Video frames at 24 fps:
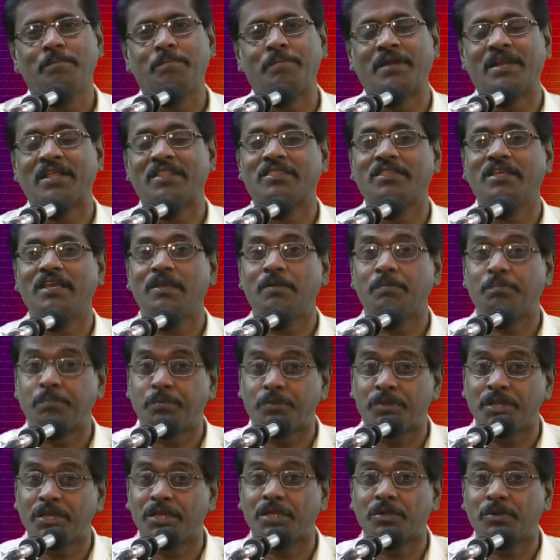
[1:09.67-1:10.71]
பணத்தை
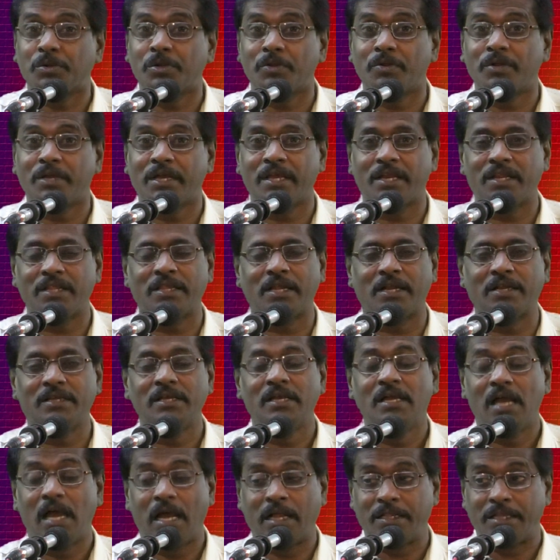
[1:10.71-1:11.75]
புதைக்கக்கூடியவனாக இருந்தால்
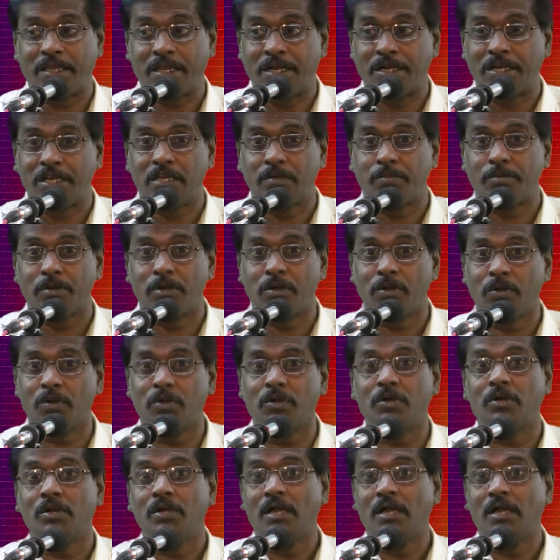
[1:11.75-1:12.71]
அந்த இரண்டு நபர்களோ